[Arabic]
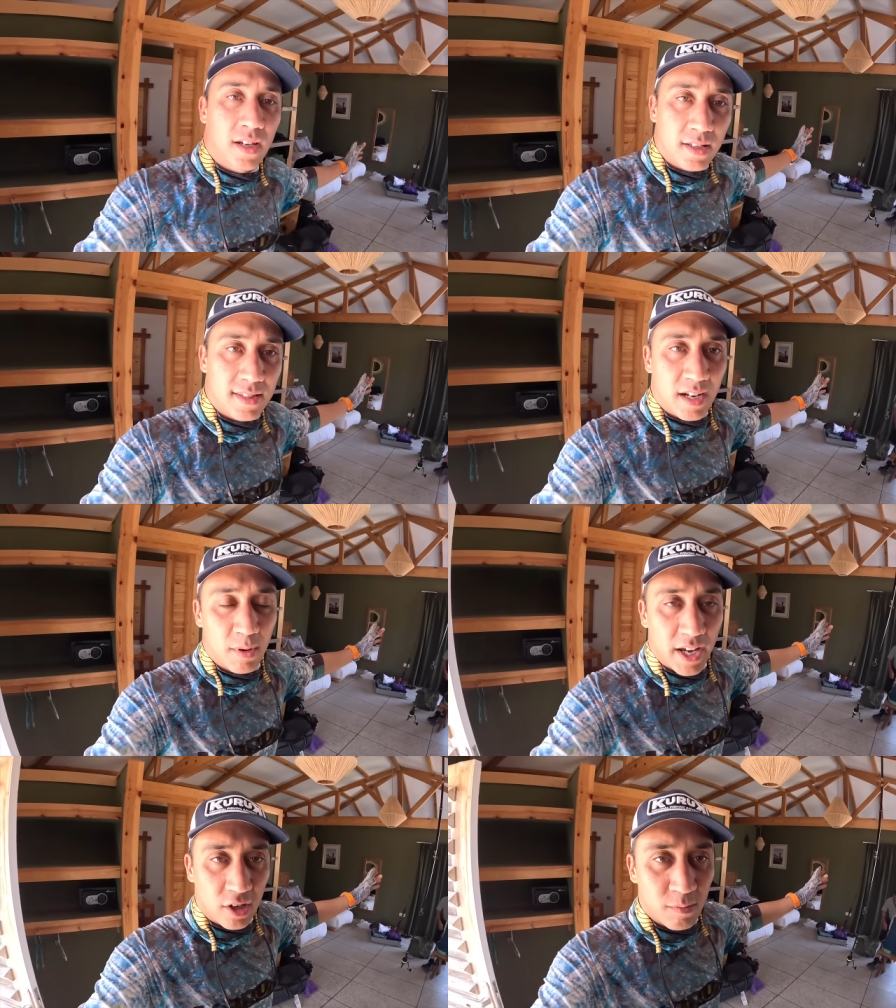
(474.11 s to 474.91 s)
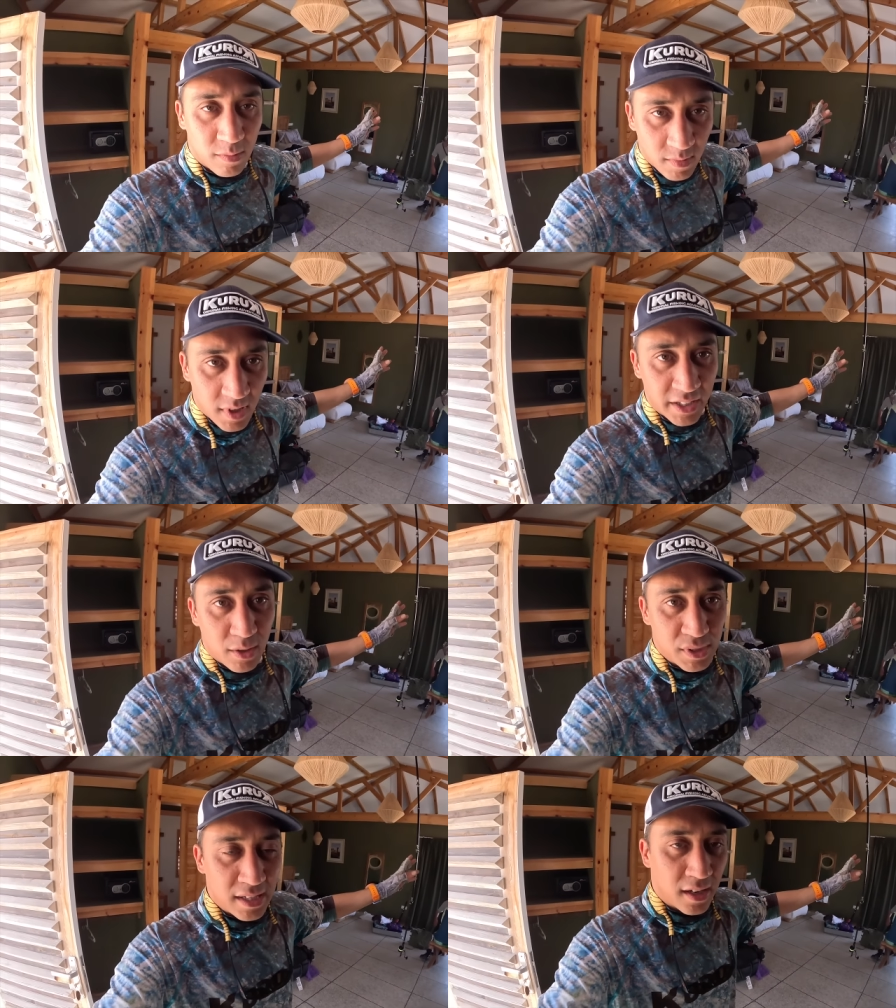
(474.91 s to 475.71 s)
السلام عليكم حنا
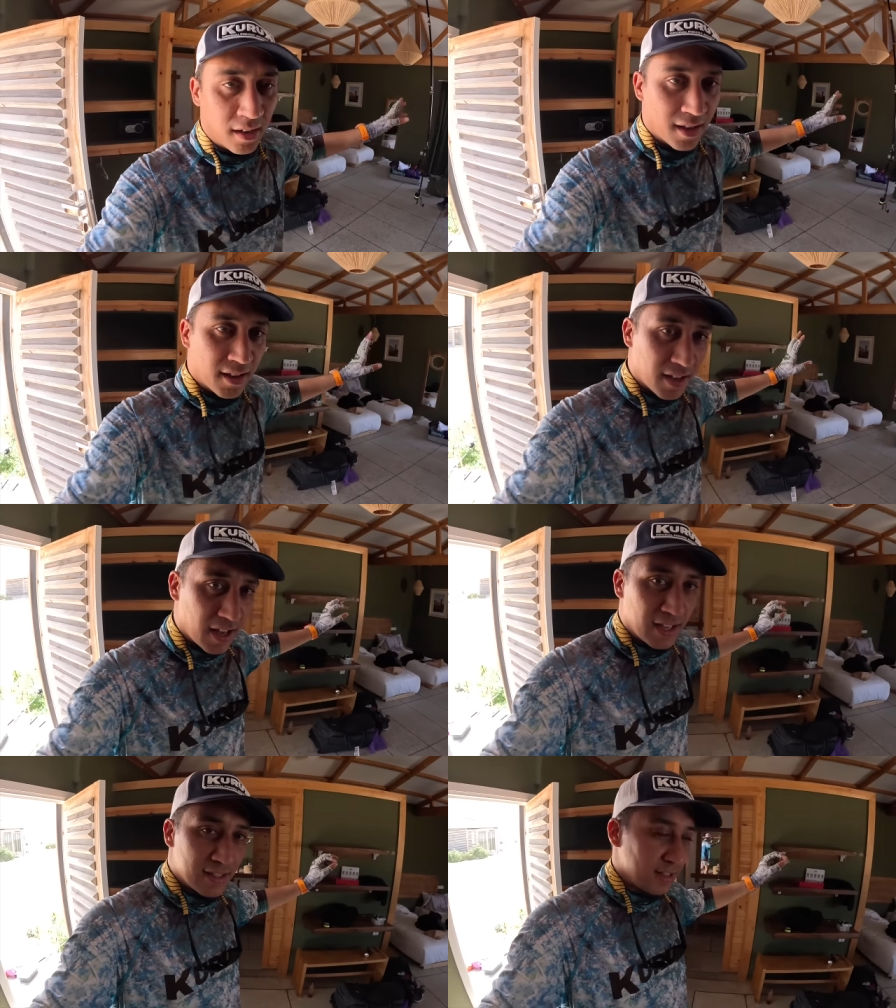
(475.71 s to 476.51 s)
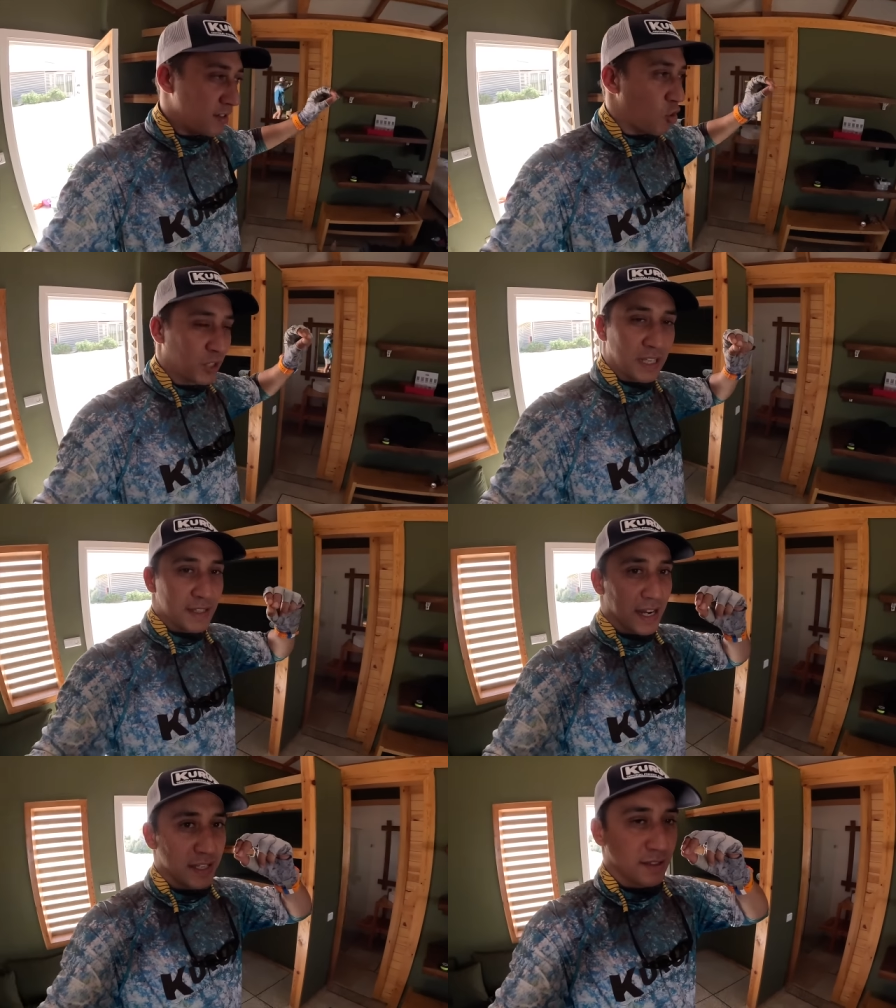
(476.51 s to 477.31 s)
وصلنا احسن اوتيل
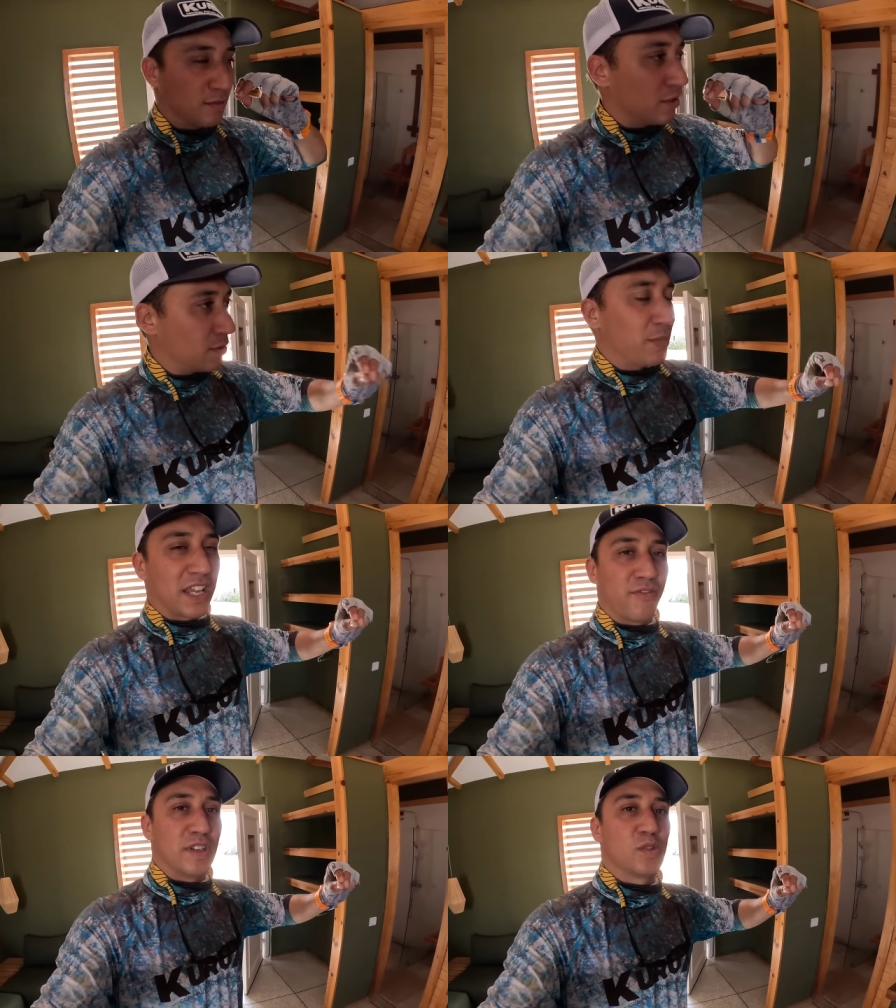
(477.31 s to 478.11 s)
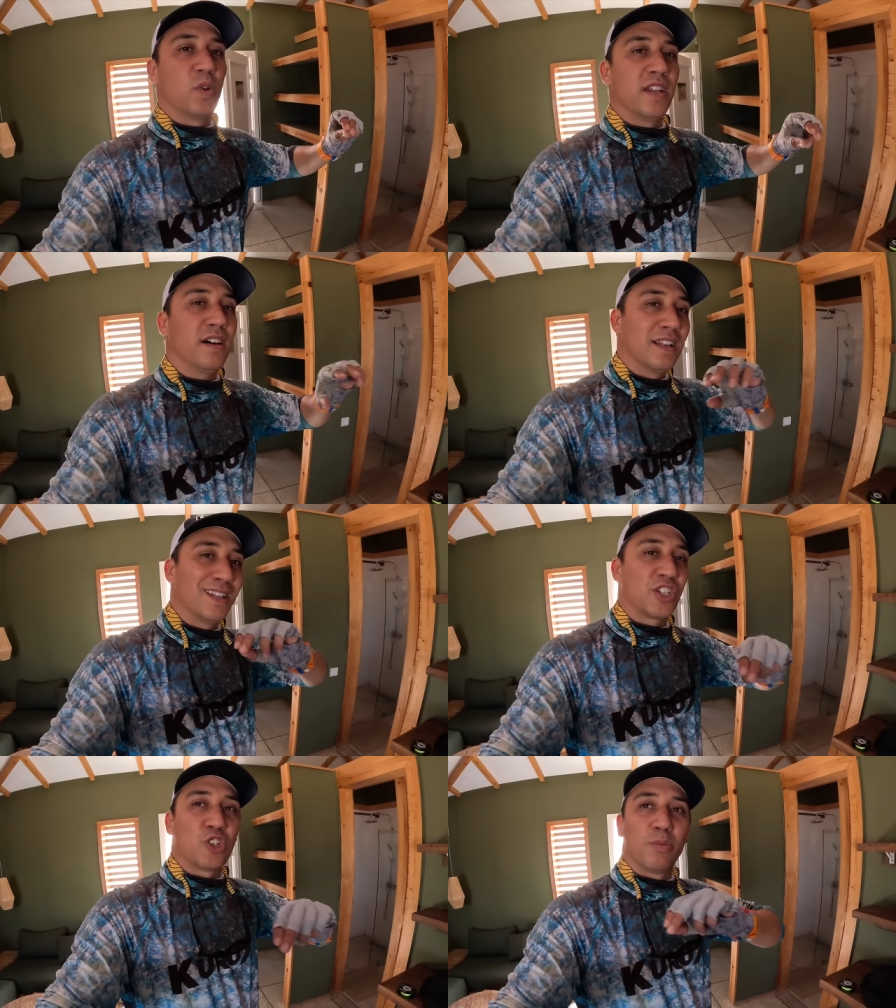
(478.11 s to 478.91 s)
صراحه بالكافيه زوينه
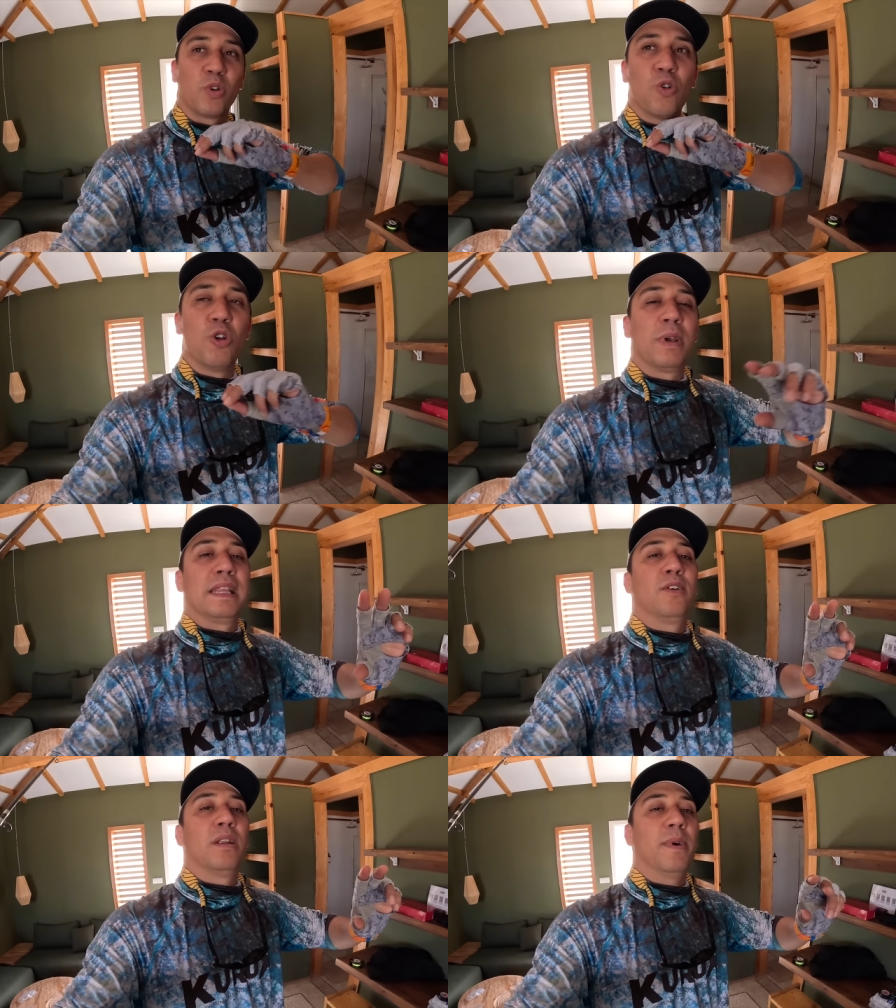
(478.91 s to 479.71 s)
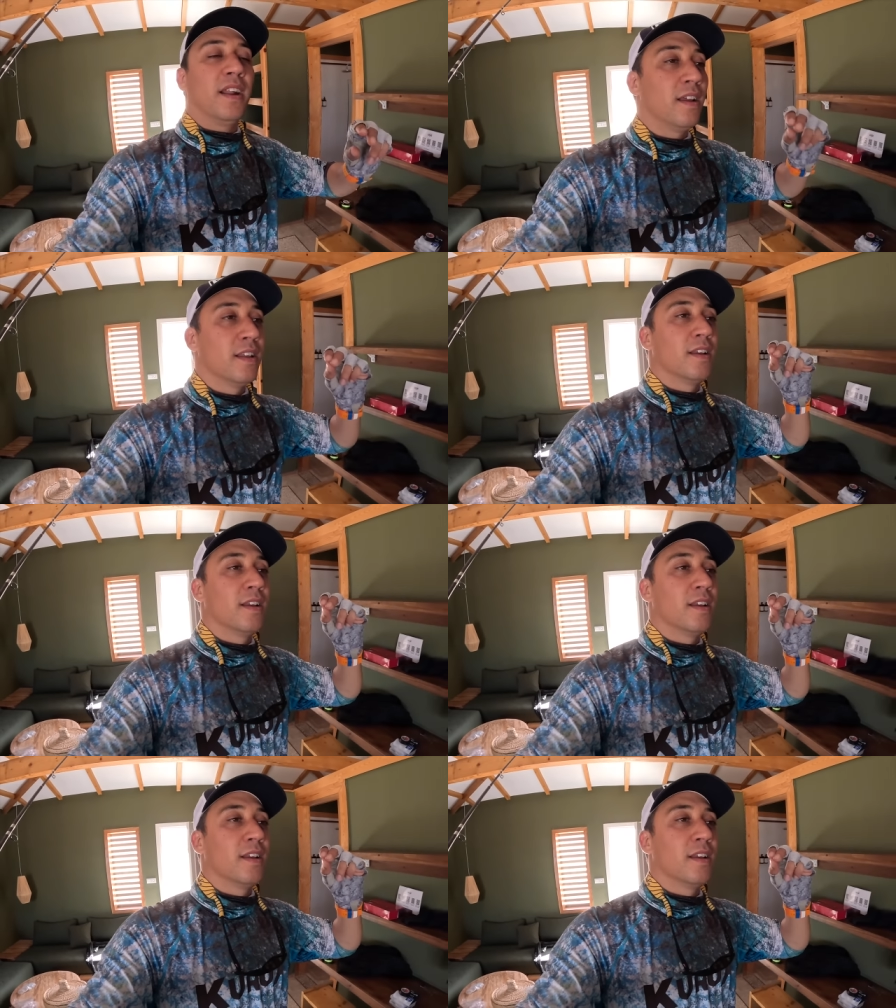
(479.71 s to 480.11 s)
لي شومبر كلهم كيطلعوا على البحر